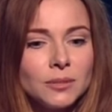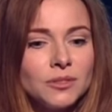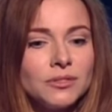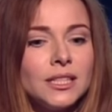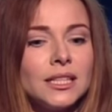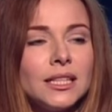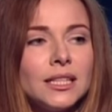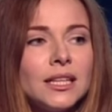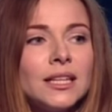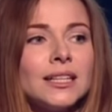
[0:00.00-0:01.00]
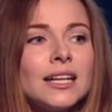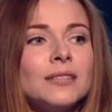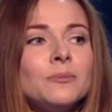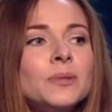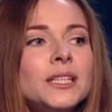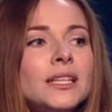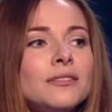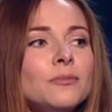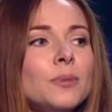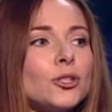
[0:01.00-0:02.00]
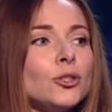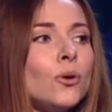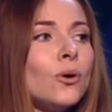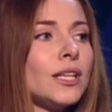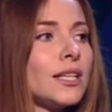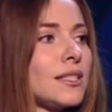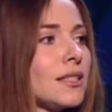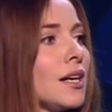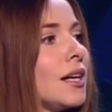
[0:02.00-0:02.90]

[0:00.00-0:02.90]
И мы выиграли гран-при в Брно. Есть